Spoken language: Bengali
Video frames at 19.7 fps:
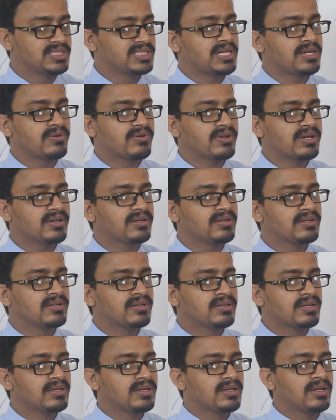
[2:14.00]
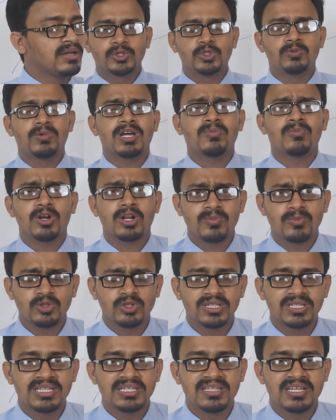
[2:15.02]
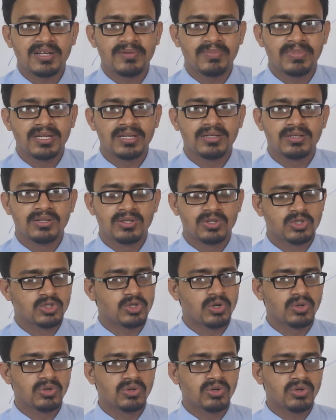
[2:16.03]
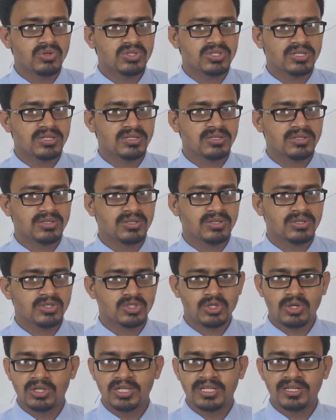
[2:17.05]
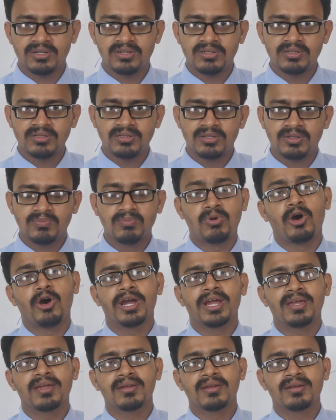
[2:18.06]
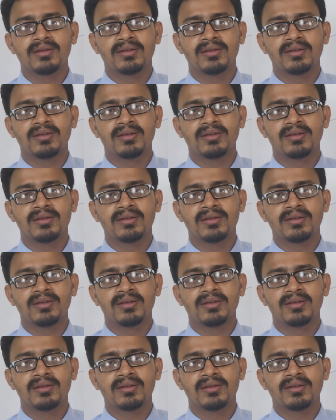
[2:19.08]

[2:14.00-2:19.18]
জানো না তোমার মনের মধ্যে কি থাকবে সংকোচ সন্দেহ ভয়